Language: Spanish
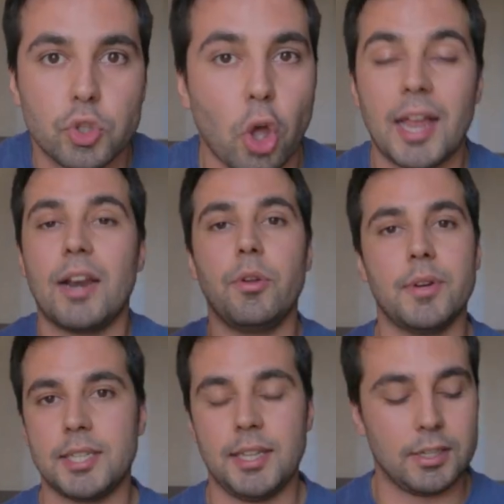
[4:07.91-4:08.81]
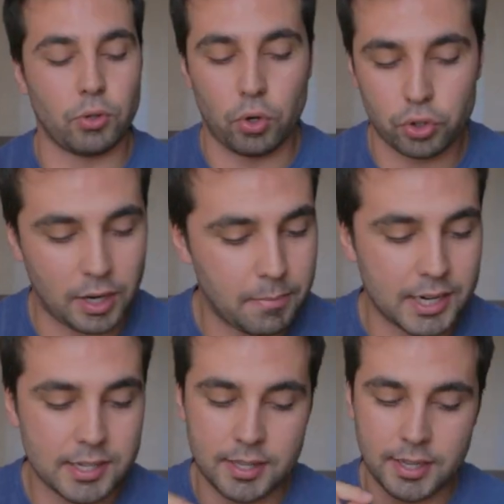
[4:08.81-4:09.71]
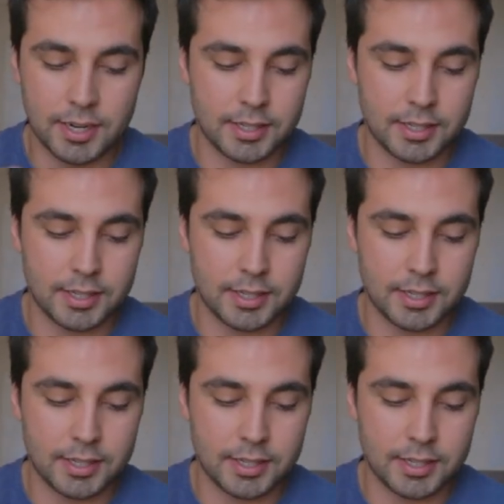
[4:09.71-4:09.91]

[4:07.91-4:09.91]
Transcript: toda la universidad, todos los del máster,